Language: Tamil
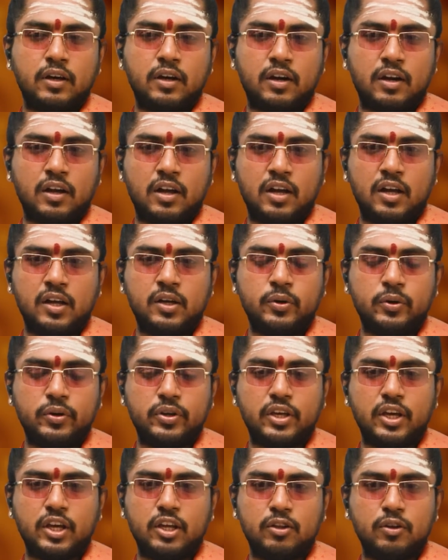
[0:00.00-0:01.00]
ராகு
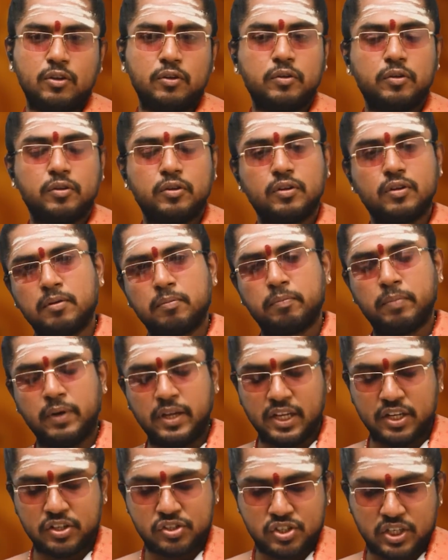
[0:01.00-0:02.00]
கேது
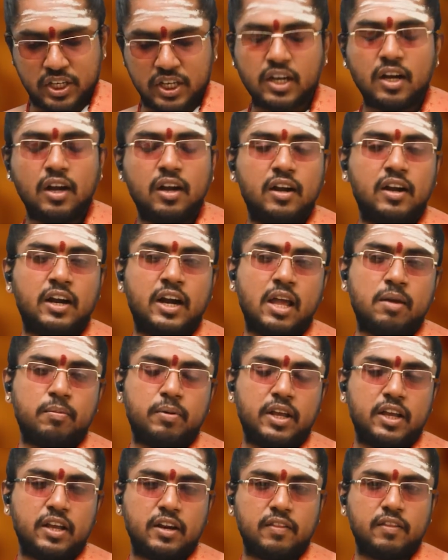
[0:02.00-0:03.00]
பயிற்சிகள்
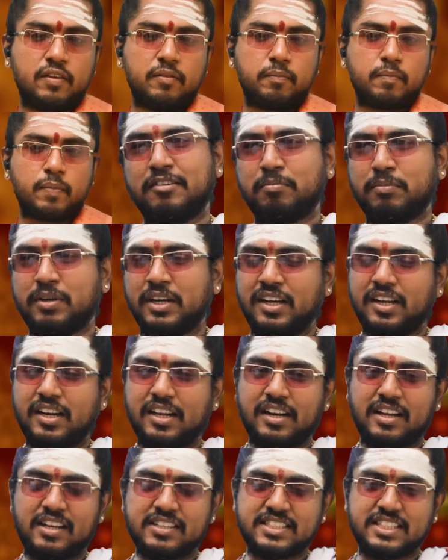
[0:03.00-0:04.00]
நடைபெறுகிறது மகர
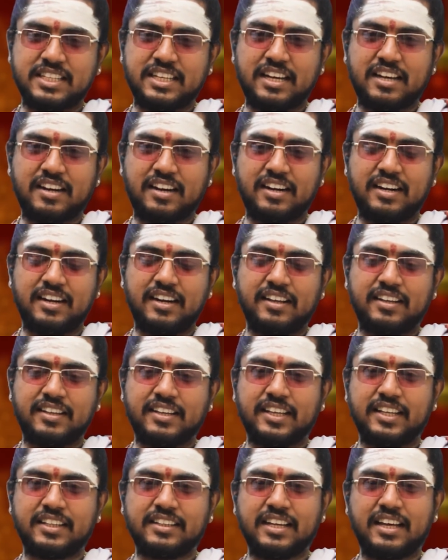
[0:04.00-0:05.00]

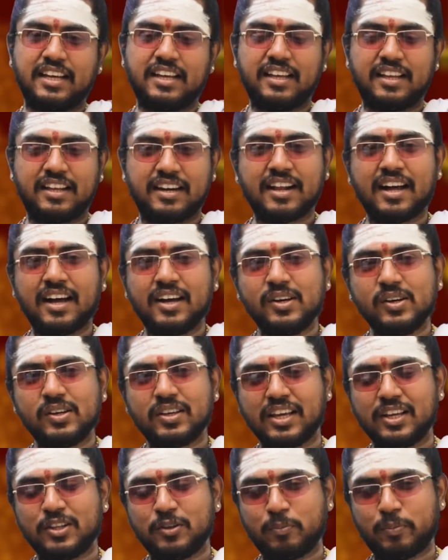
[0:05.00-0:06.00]
ராசிக்காரர்களுக்கு இந்த ராகு
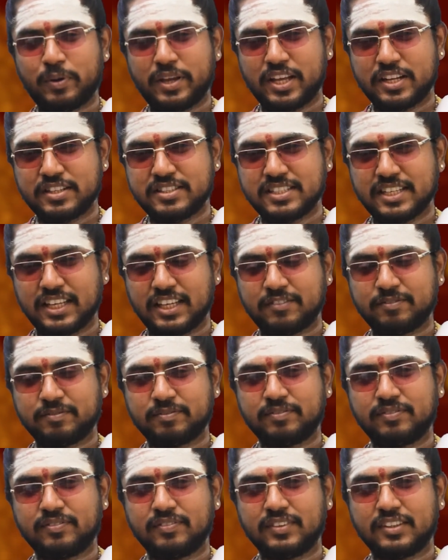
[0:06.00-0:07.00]
கேது பயிற்சி
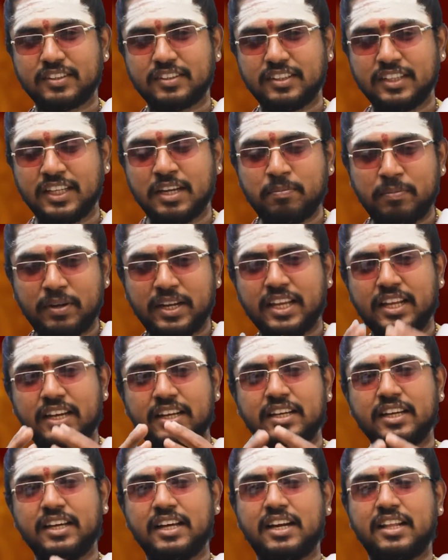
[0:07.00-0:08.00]
எப்படி
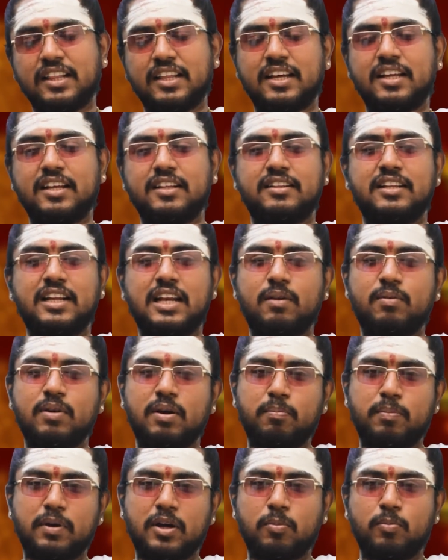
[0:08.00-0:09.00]
இருக்குங்கிறத
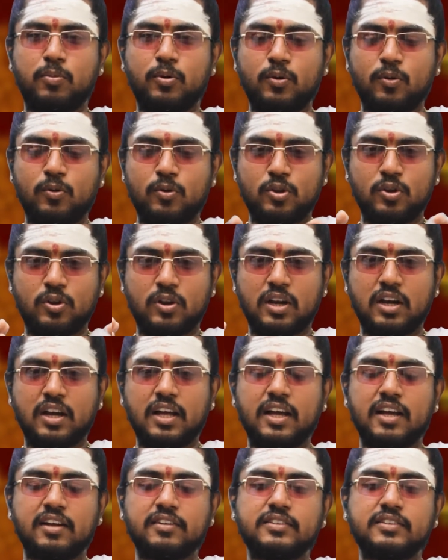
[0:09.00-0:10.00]
தெளிவாக பார்ப்போம் கொஞ்சம் நல்லா